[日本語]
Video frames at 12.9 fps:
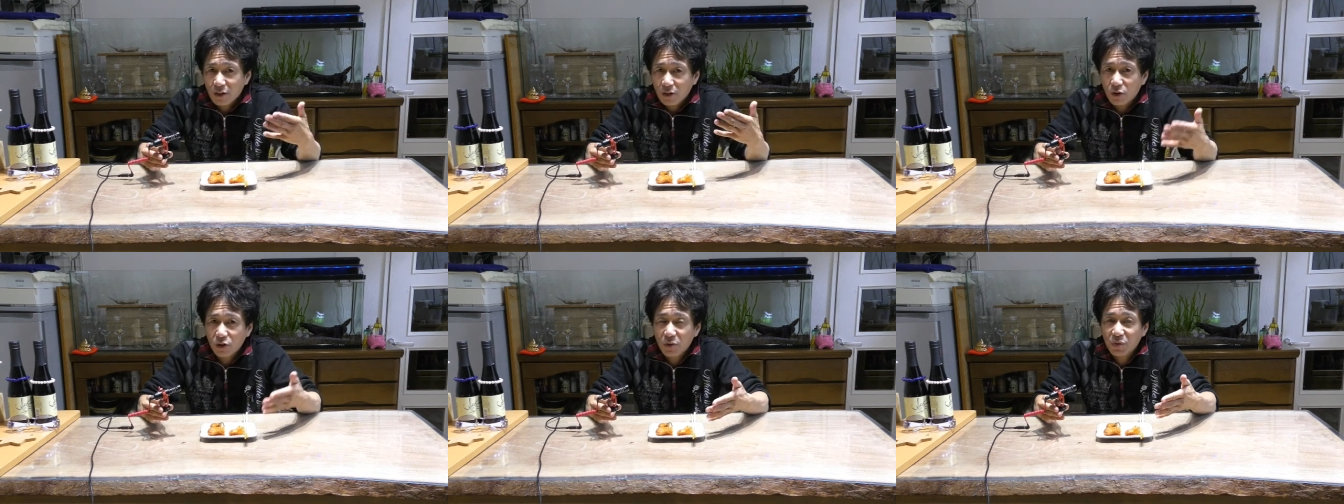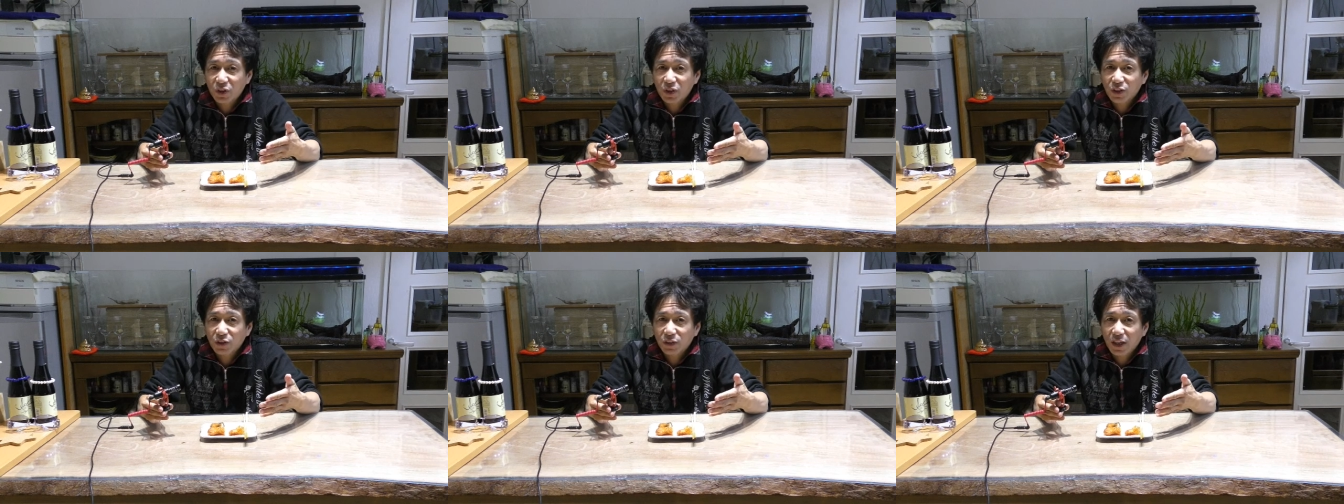衣
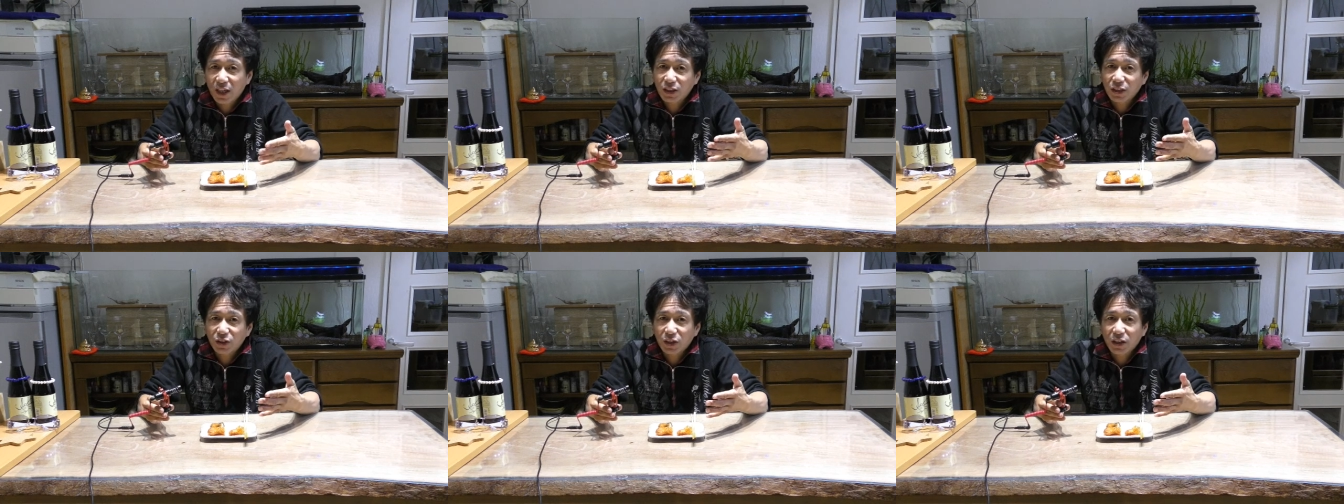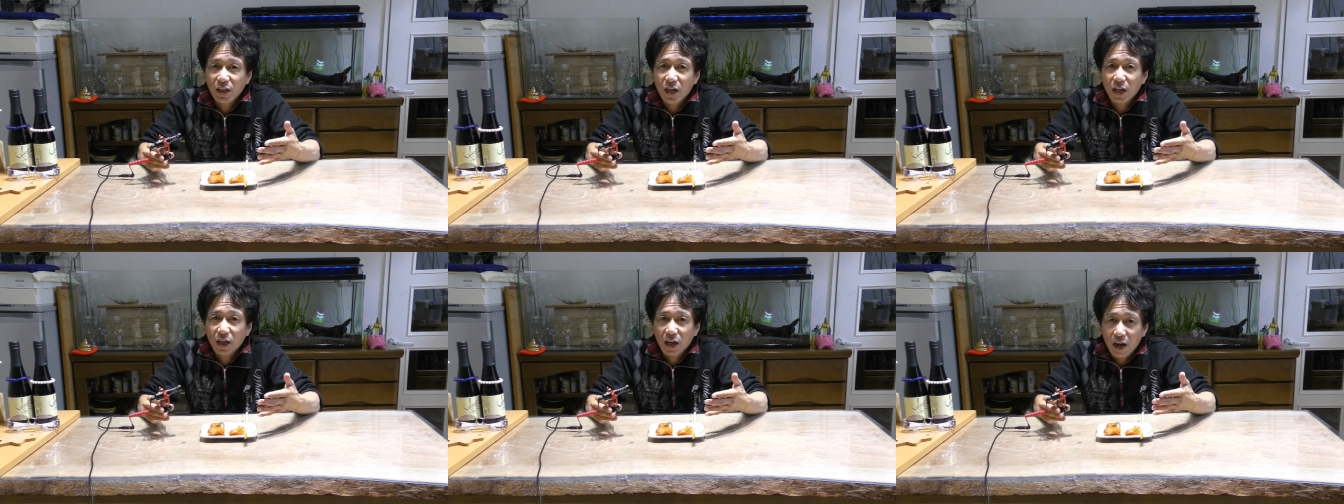にそんなに味付けて
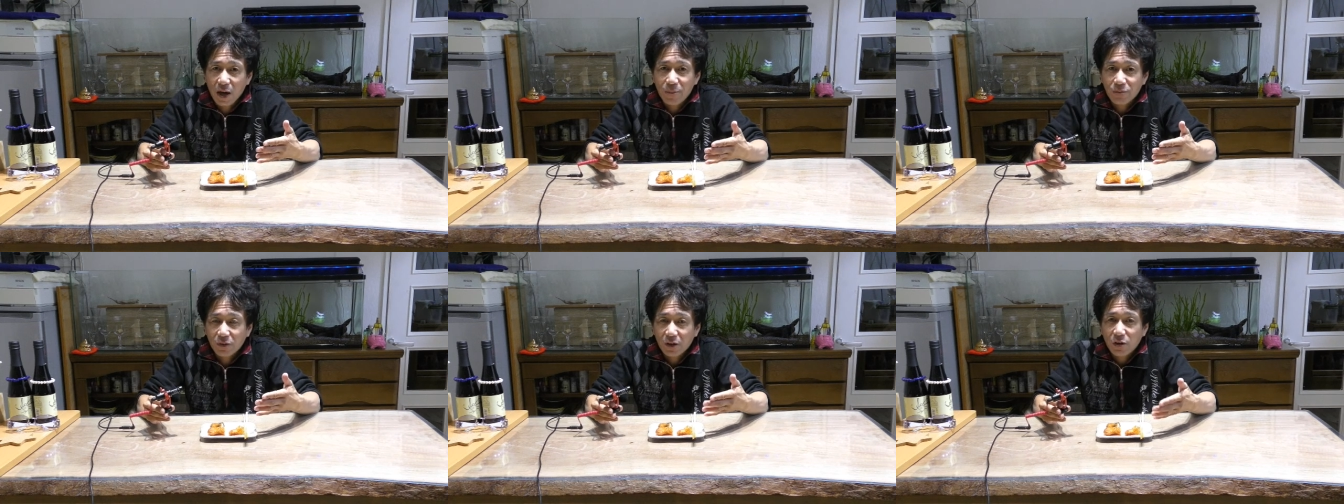ないから、